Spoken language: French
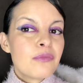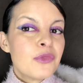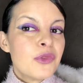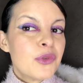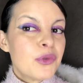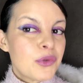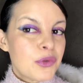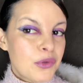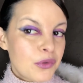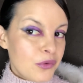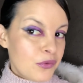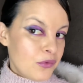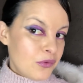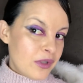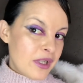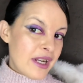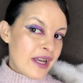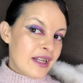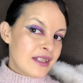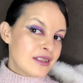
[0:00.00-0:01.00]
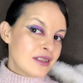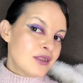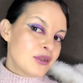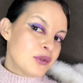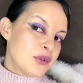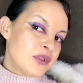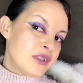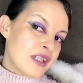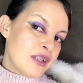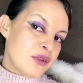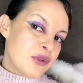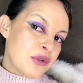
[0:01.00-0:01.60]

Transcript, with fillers: Donc voilà ce que ça